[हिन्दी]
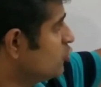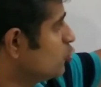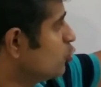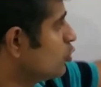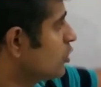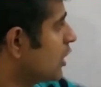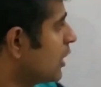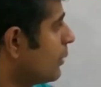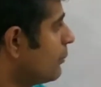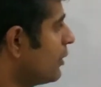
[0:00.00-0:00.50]
यू
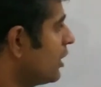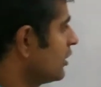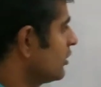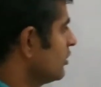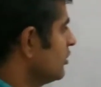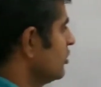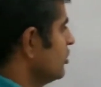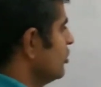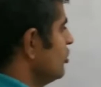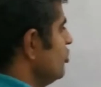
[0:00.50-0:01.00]
का मान
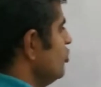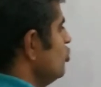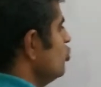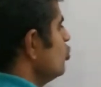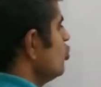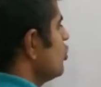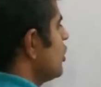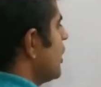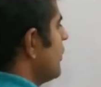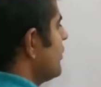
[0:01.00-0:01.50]

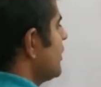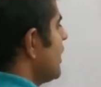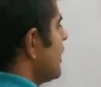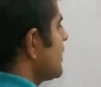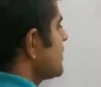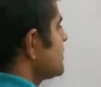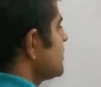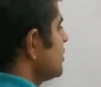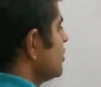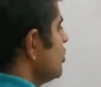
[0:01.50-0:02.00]
यू का आप क्या
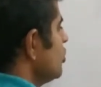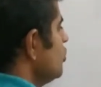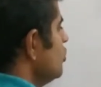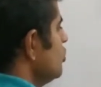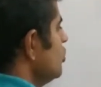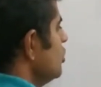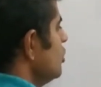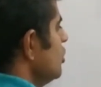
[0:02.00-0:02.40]
कर सकते हो